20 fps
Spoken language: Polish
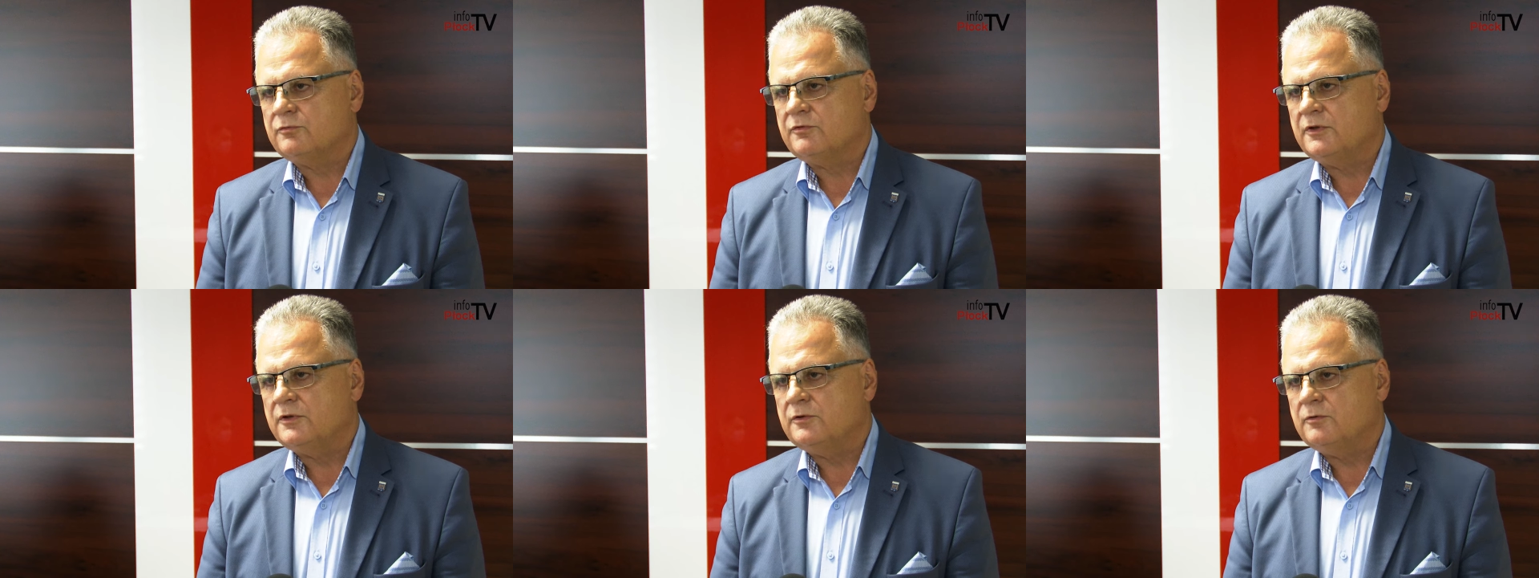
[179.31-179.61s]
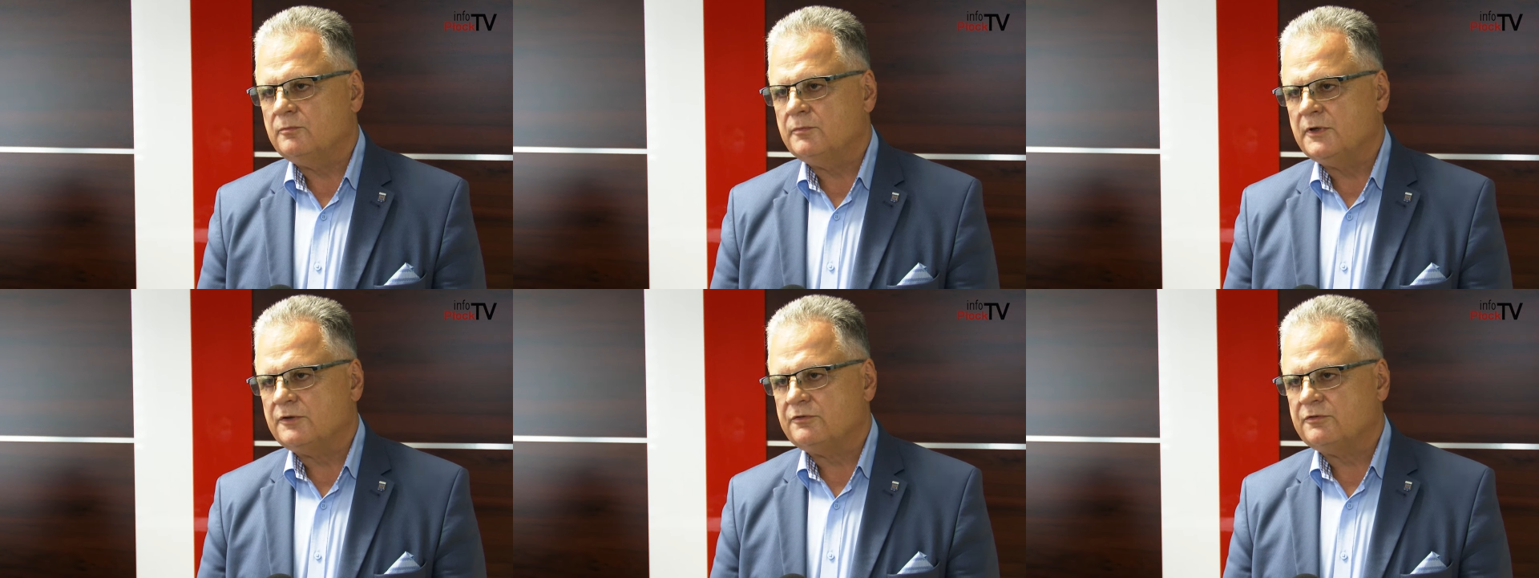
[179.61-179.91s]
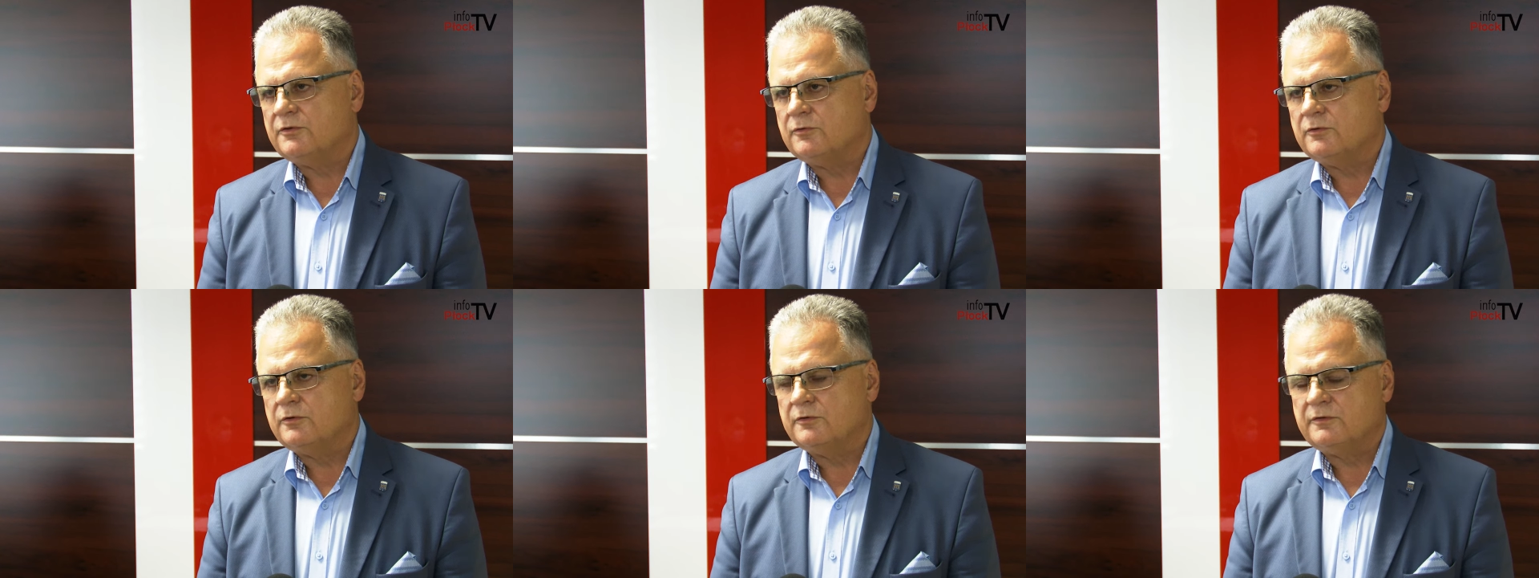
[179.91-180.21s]
Urzędu
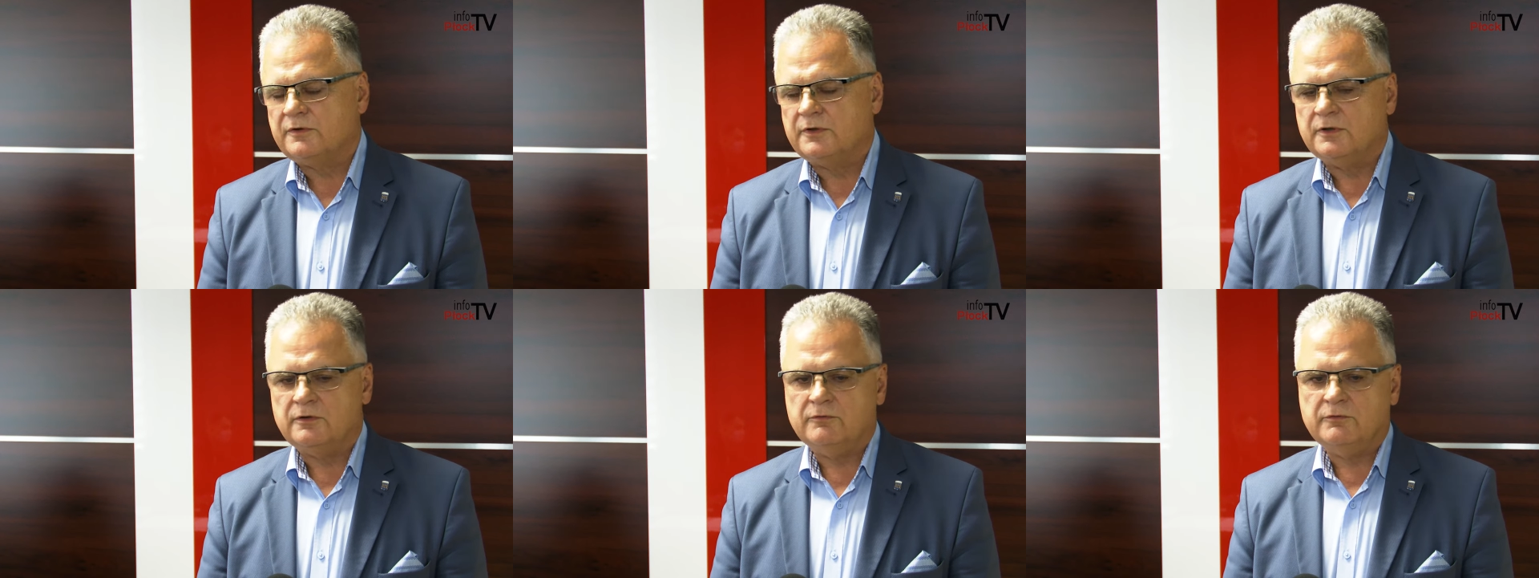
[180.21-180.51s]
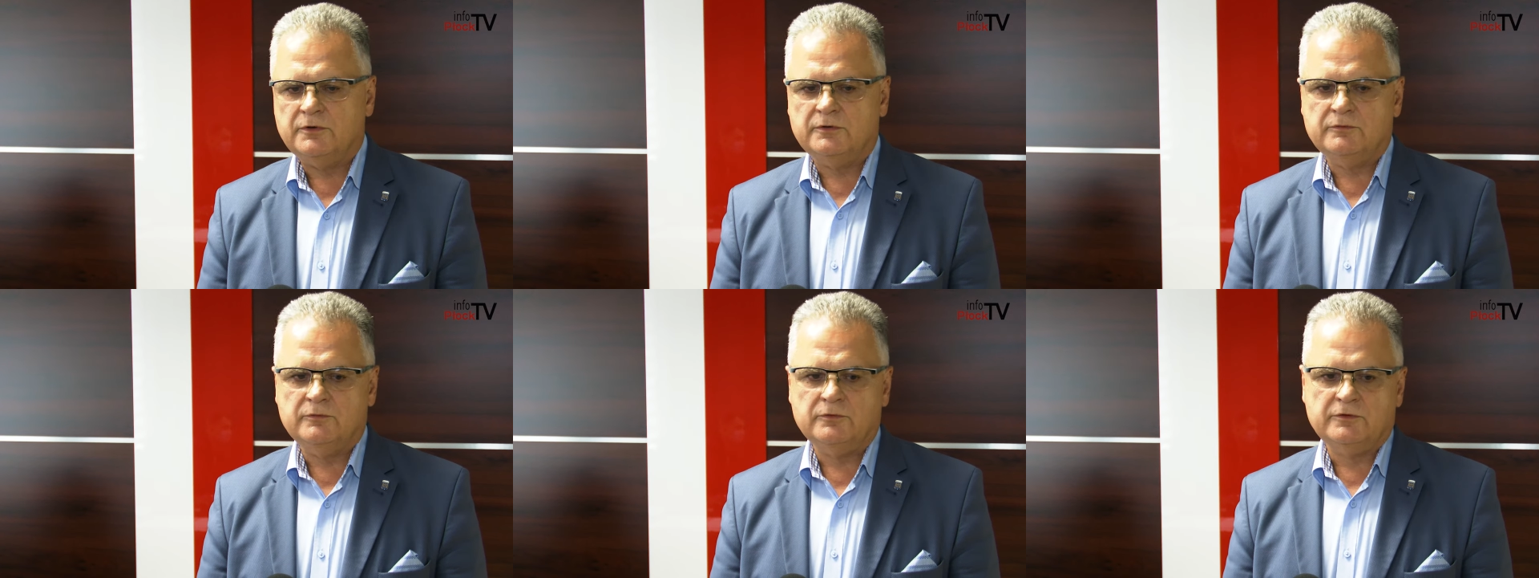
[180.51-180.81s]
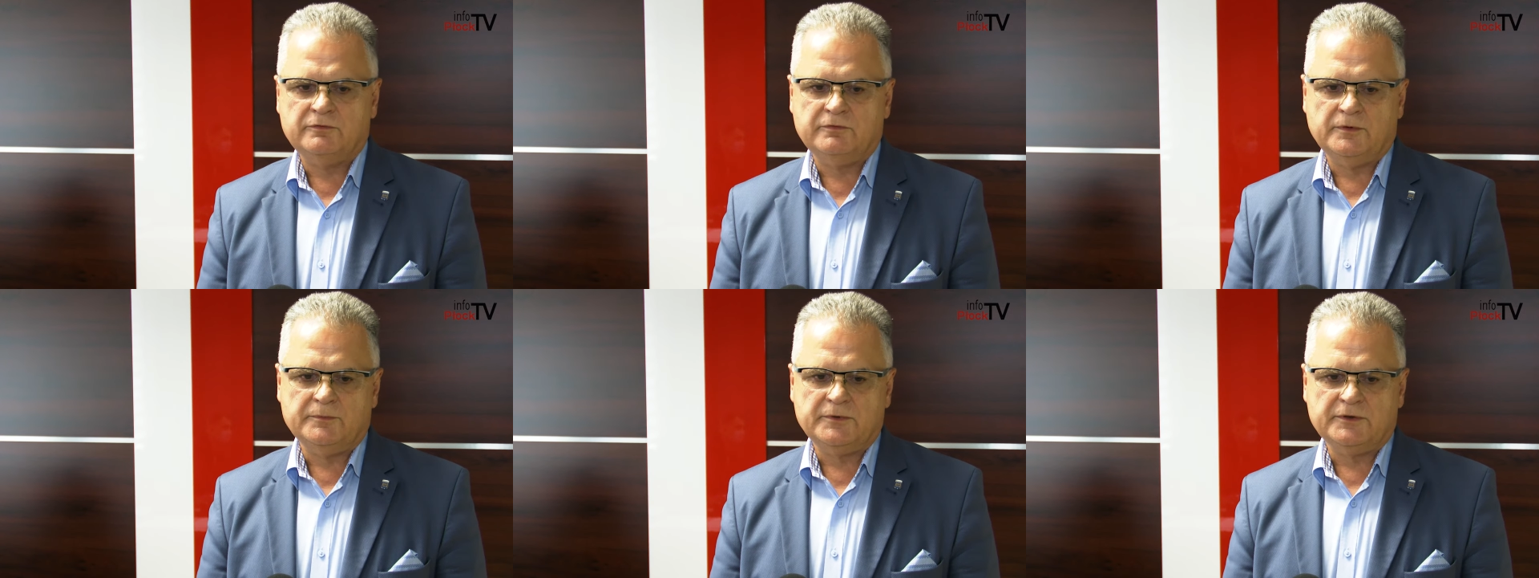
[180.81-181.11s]
Marszałkowskiego
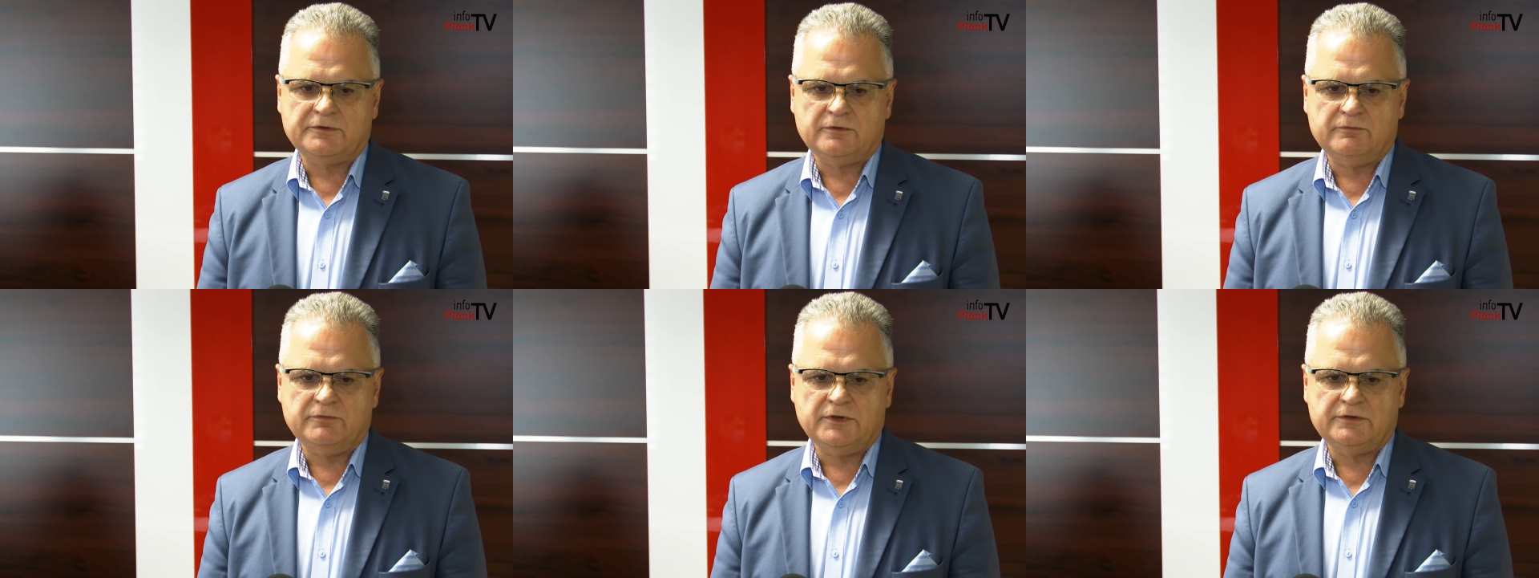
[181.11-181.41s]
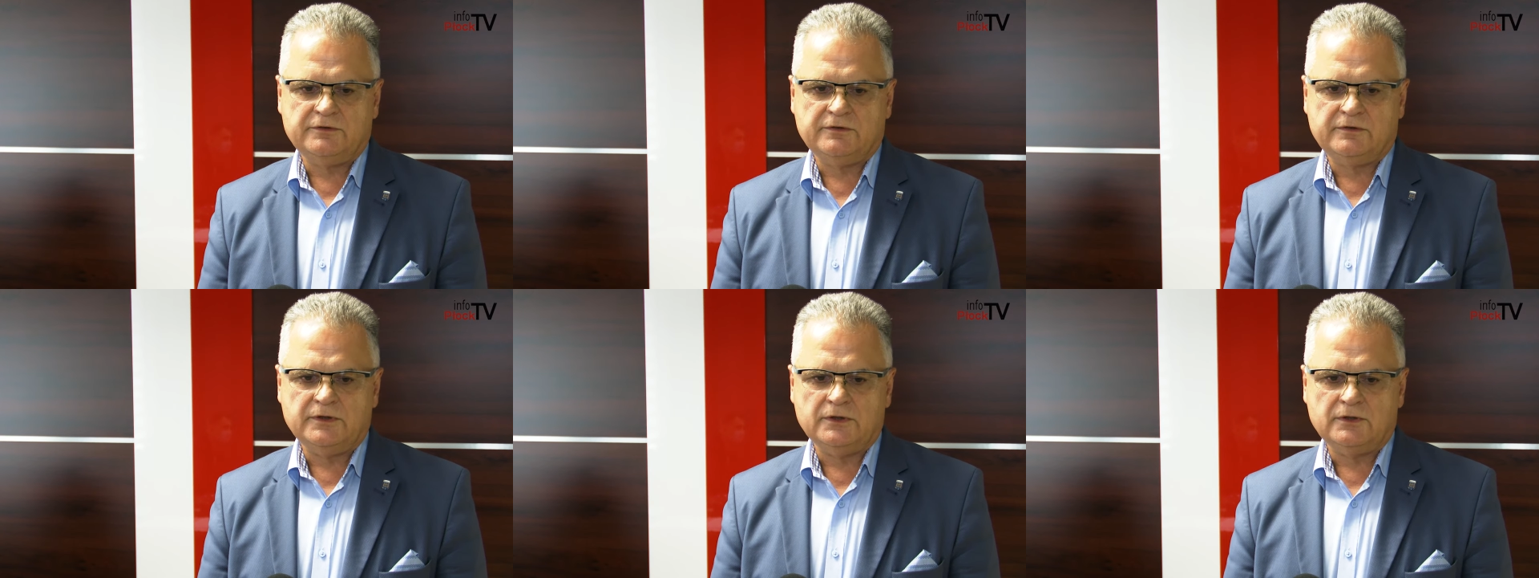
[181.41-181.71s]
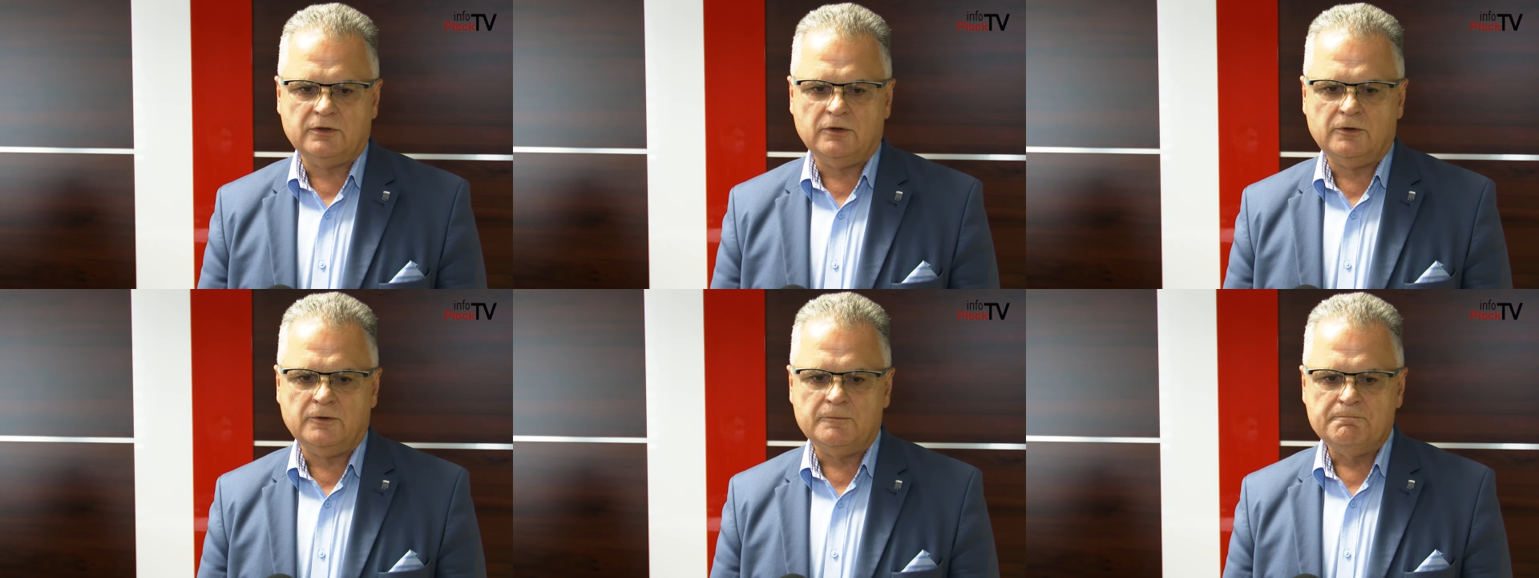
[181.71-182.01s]
Województwa
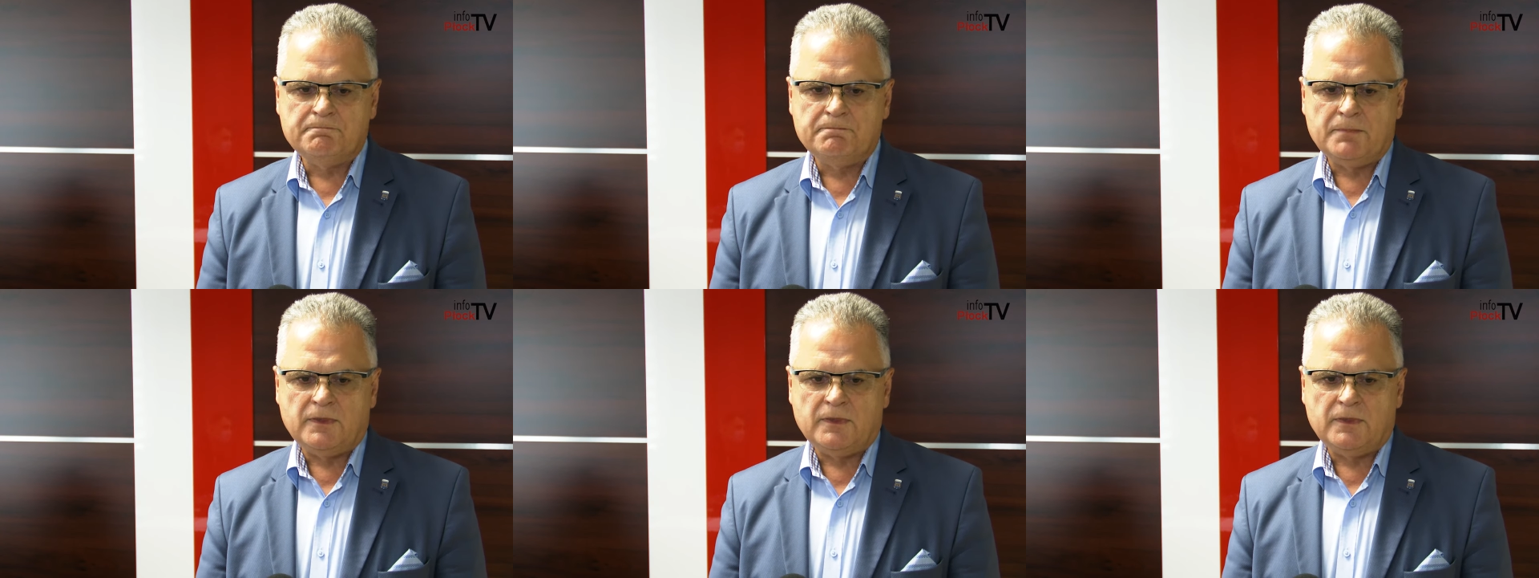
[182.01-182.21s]
Mazowieckiego